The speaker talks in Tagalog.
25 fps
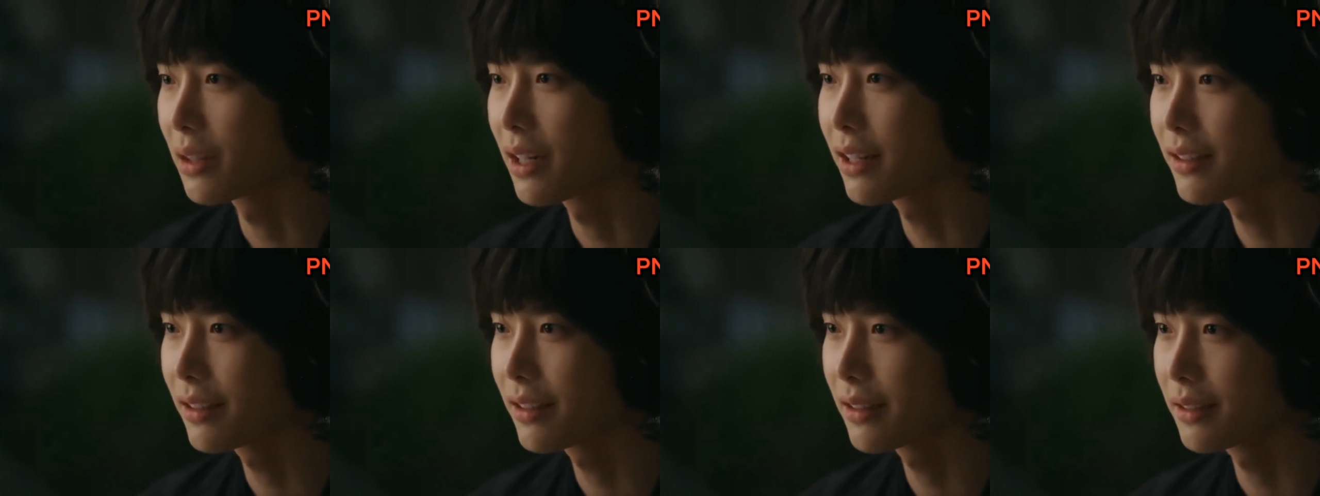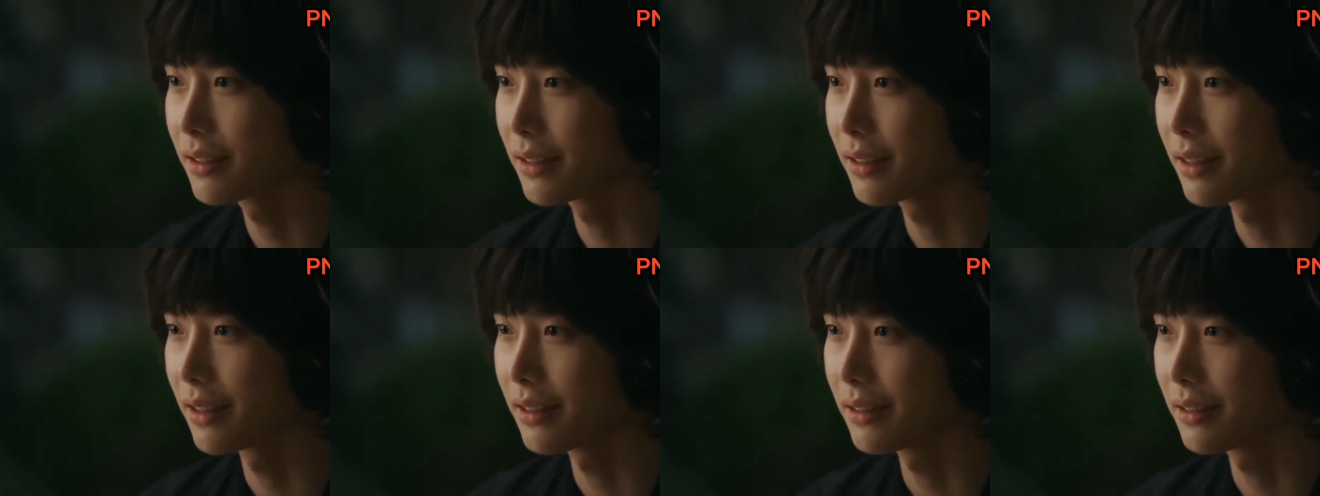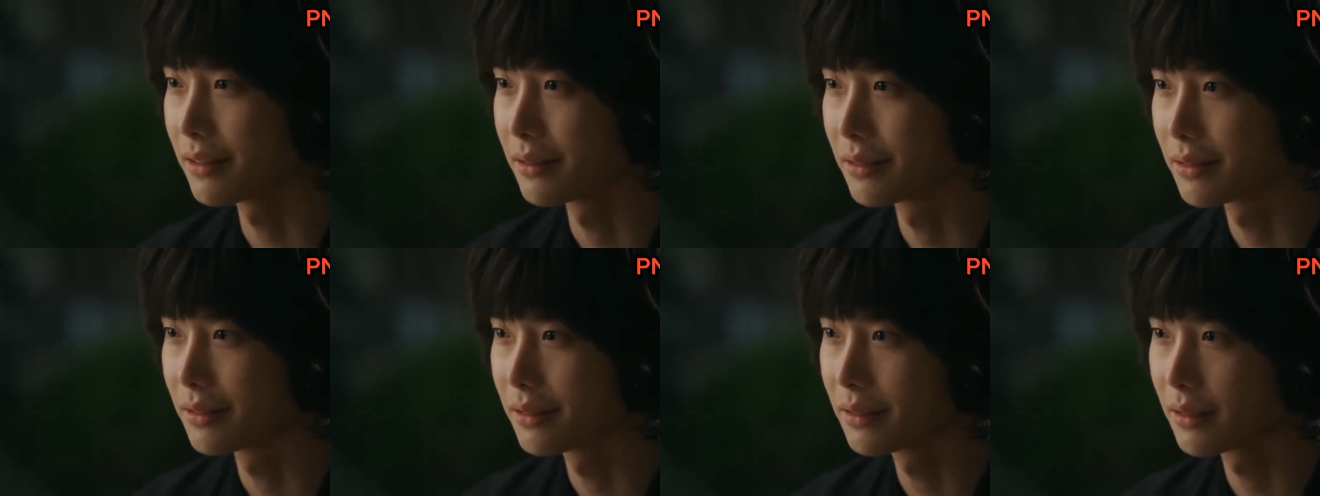Itong
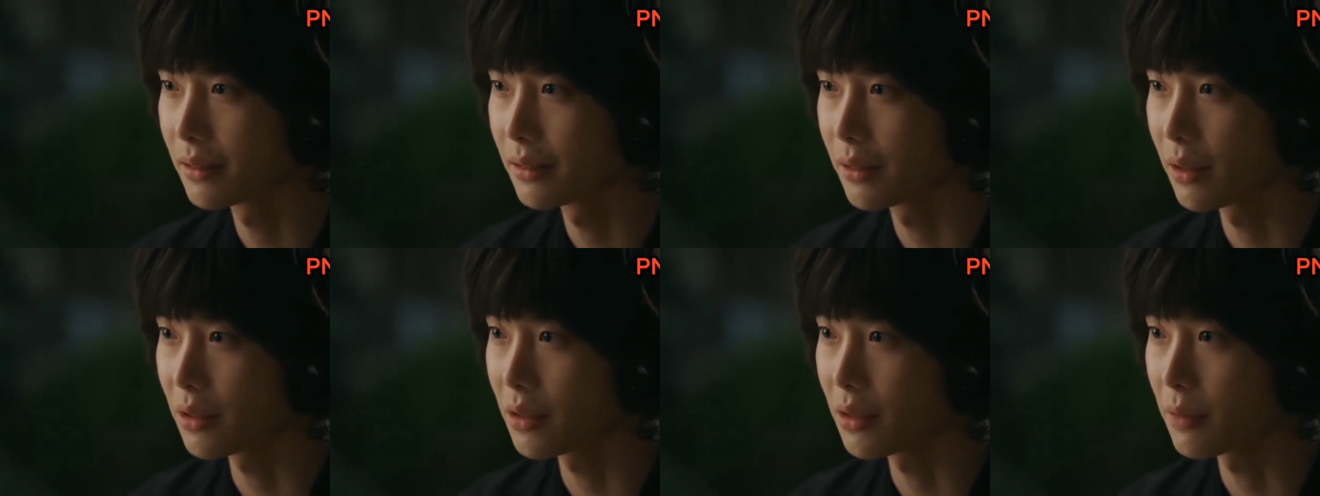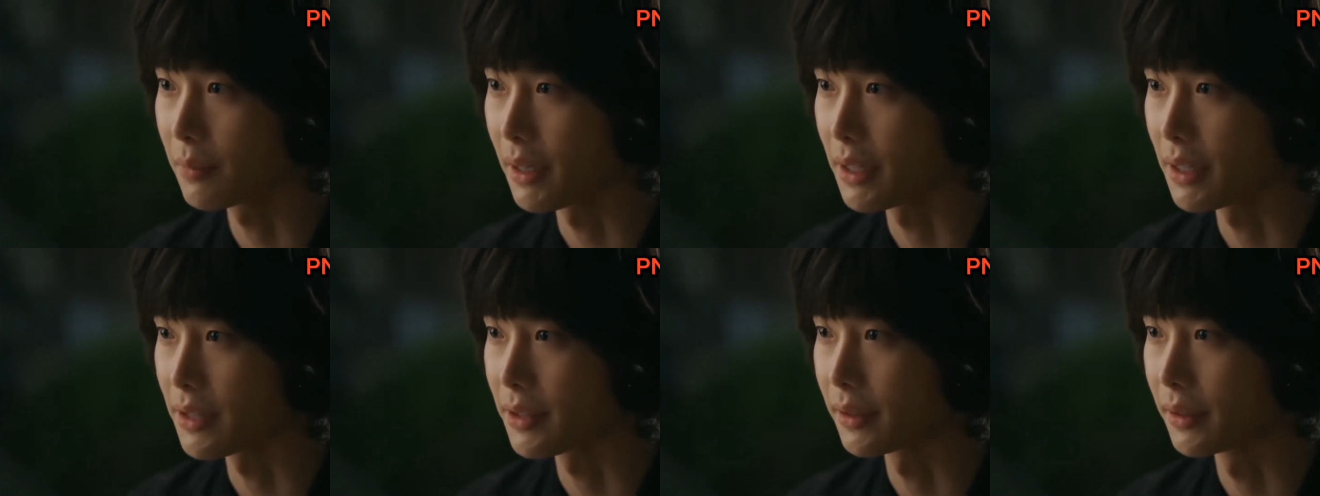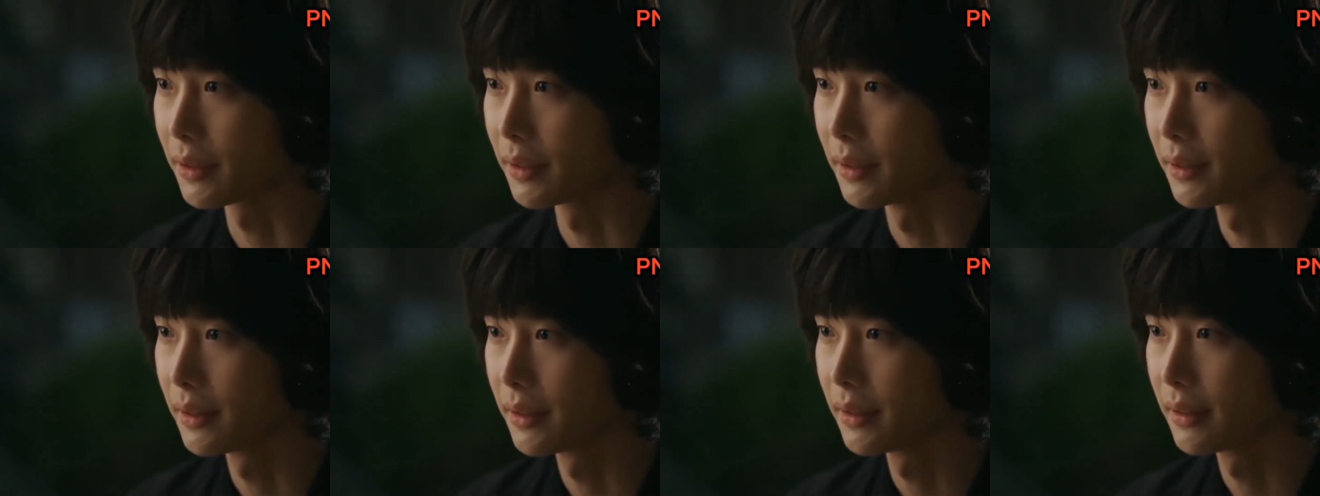feelings ko,
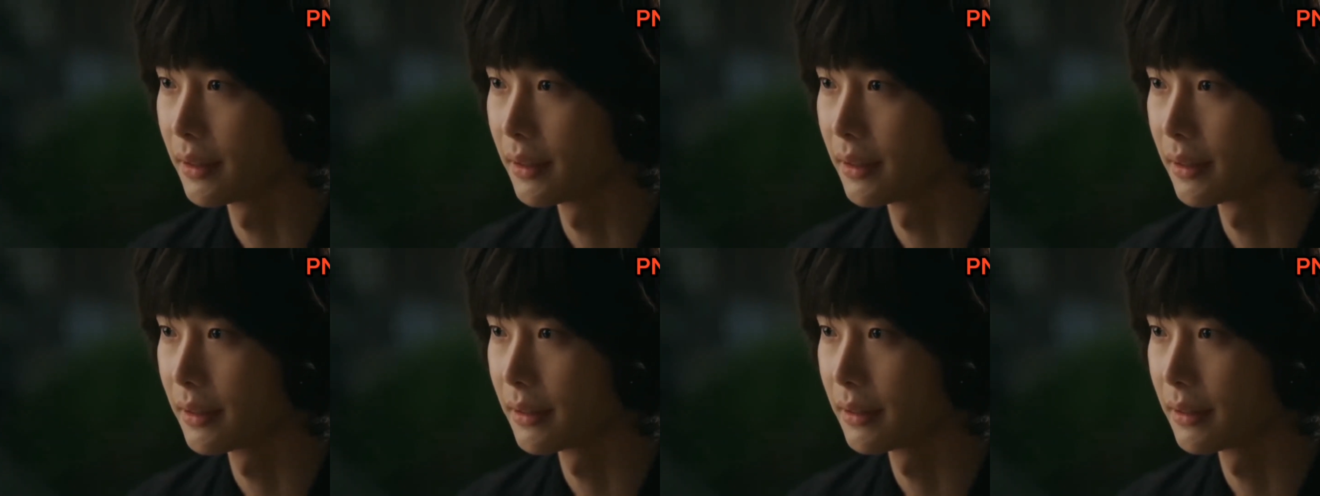kukontrolin ko.